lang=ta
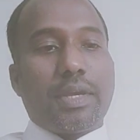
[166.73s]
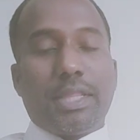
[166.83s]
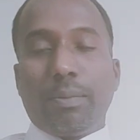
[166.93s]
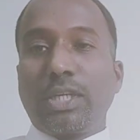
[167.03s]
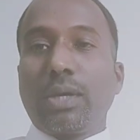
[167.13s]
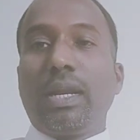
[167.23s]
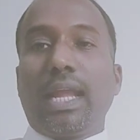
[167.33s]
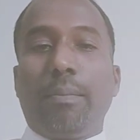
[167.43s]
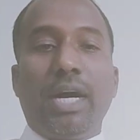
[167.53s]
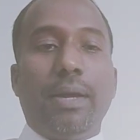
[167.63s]
இது மட்டும்
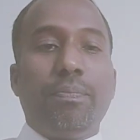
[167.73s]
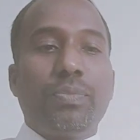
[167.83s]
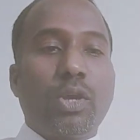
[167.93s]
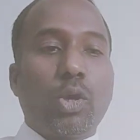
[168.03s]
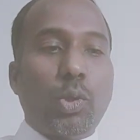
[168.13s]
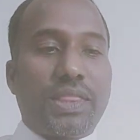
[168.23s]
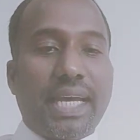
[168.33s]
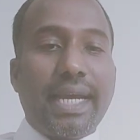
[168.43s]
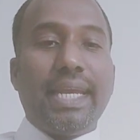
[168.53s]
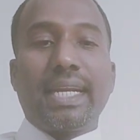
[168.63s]
இல்லாமல்
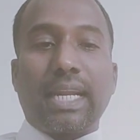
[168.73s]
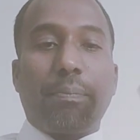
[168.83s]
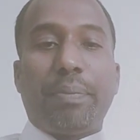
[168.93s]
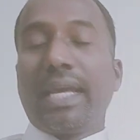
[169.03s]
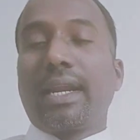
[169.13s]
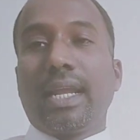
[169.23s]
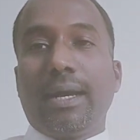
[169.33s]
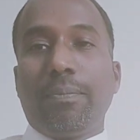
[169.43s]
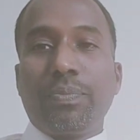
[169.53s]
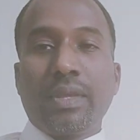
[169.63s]
குத்தகை என்ற பெயரில்
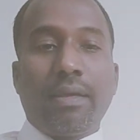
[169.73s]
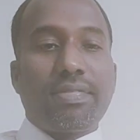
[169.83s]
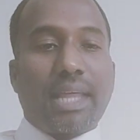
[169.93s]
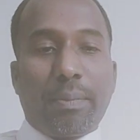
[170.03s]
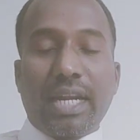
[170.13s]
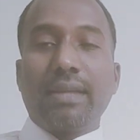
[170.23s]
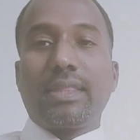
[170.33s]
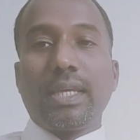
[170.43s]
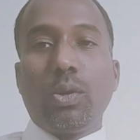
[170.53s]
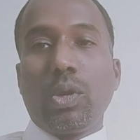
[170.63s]

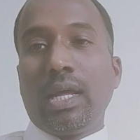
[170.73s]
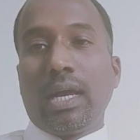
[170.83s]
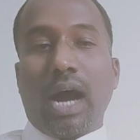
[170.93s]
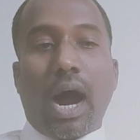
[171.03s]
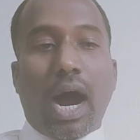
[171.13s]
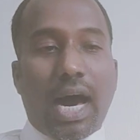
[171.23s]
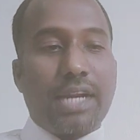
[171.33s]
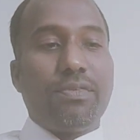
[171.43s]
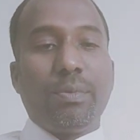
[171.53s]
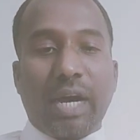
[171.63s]
தமிழகத்தில் உள்ள
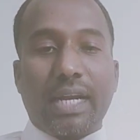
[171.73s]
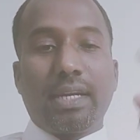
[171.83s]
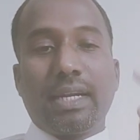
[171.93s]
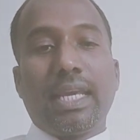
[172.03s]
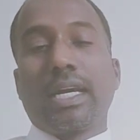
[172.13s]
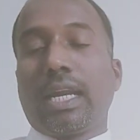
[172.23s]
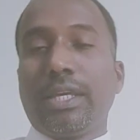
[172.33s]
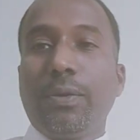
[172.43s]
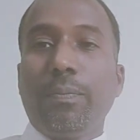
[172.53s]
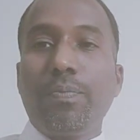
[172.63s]
ஆறு விமான
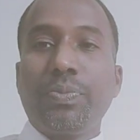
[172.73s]
நிலையங்களையும்